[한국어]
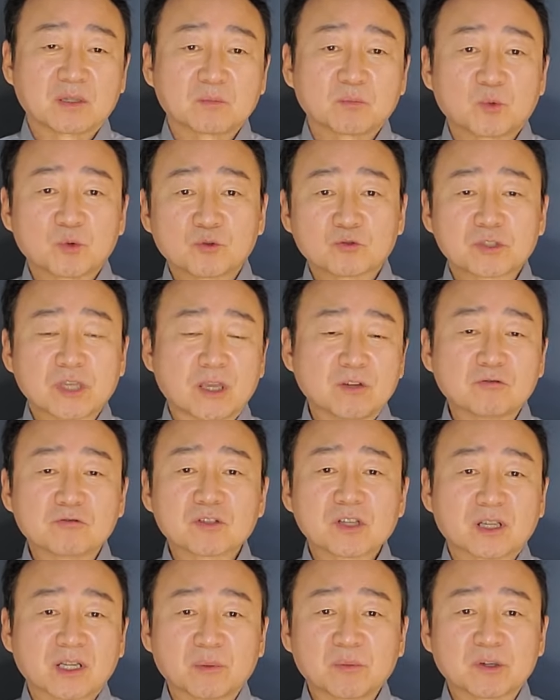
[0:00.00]
뭐
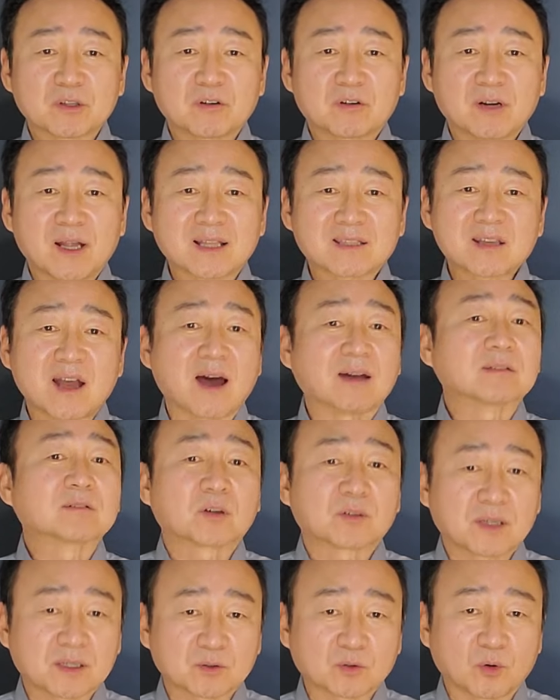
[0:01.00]
재용자나 뭐 이런 걸 하지
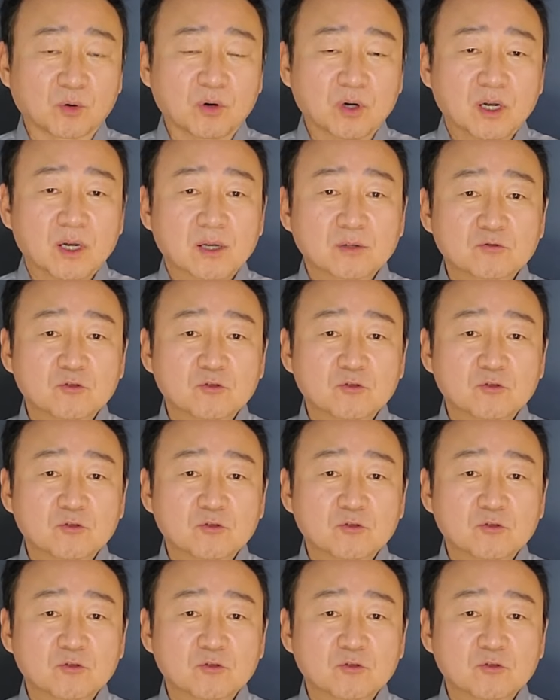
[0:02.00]
않더라도